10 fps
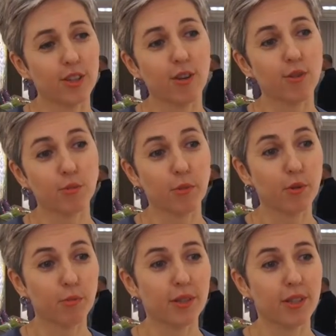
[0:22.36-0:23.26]
Я уже
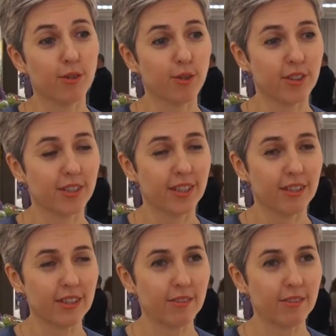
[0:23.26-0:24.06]
полюбила город Салават.